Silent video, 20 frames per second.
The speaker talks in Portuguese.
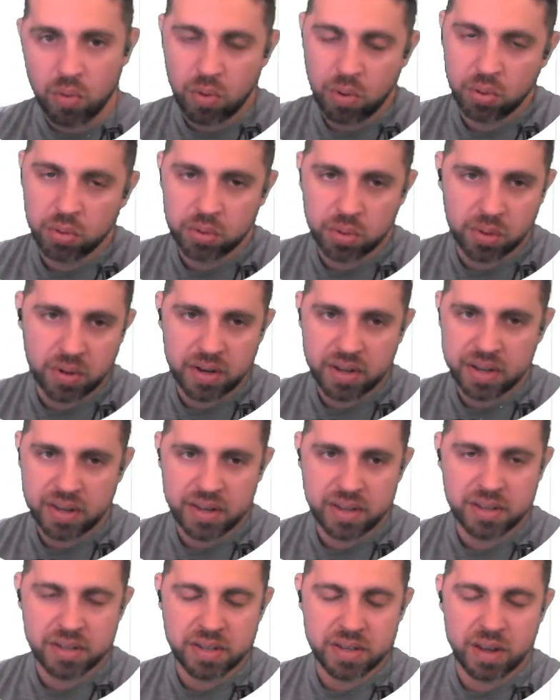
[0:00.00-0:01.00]
o controle
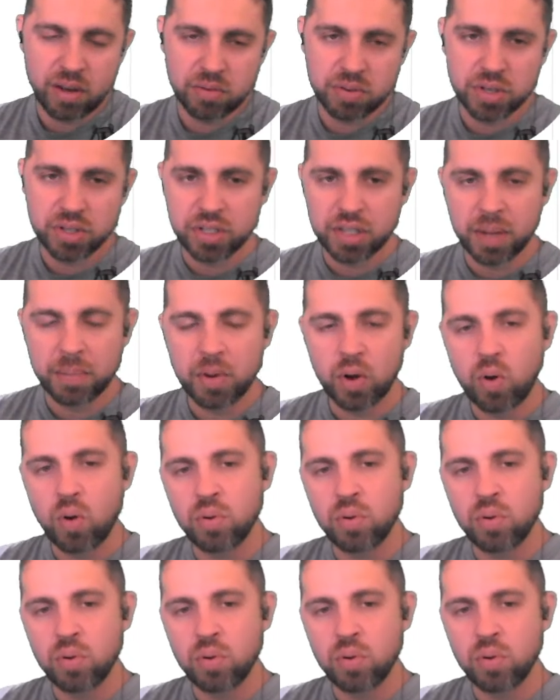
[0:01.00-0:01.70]
que em si é o sistema